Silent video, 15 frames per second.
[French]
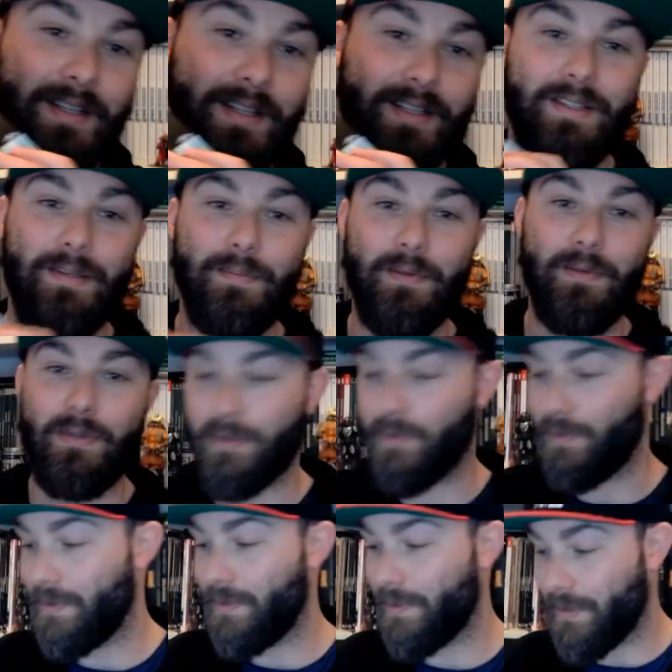C'est pas une
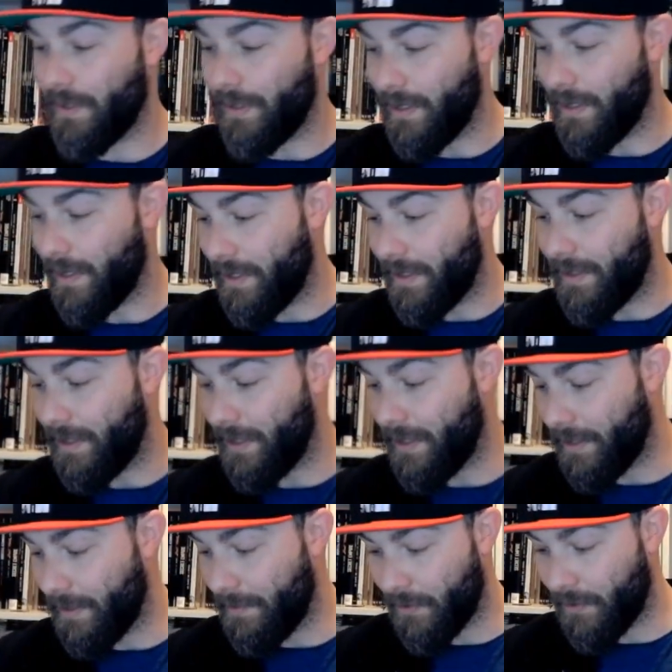insulte. Il y a
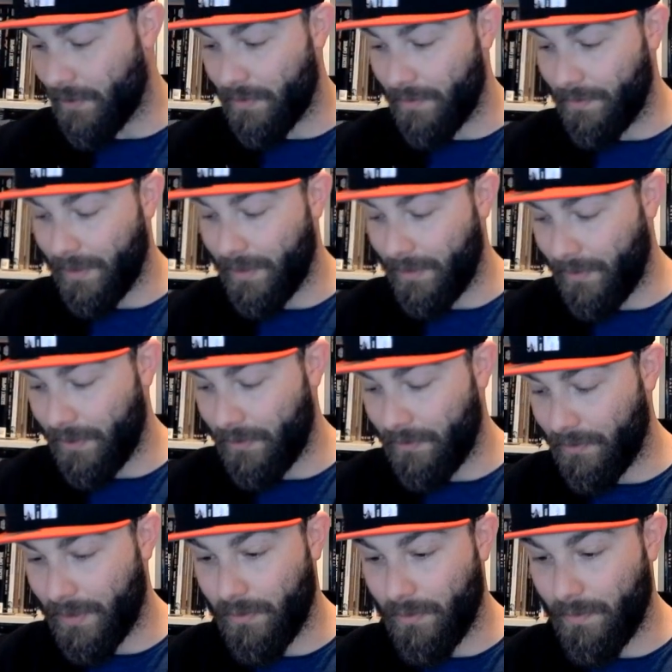des planches qui sont magnifiques, je vais
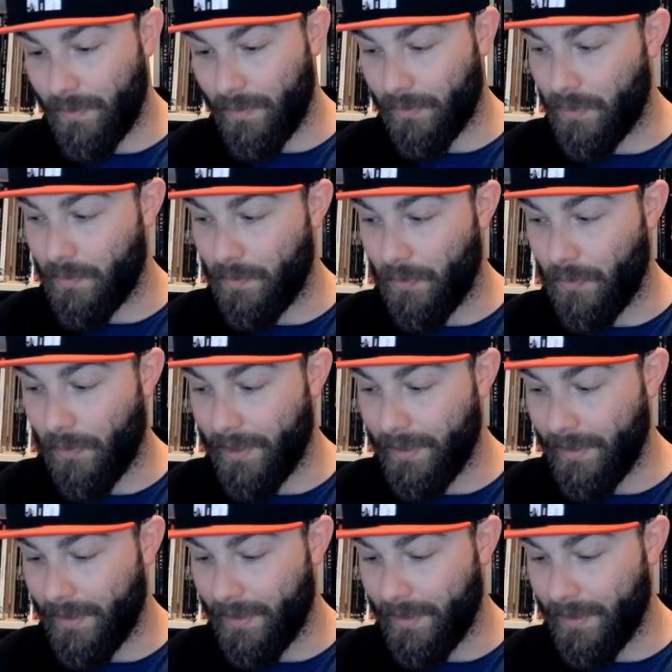essayer de pas trop spoiler.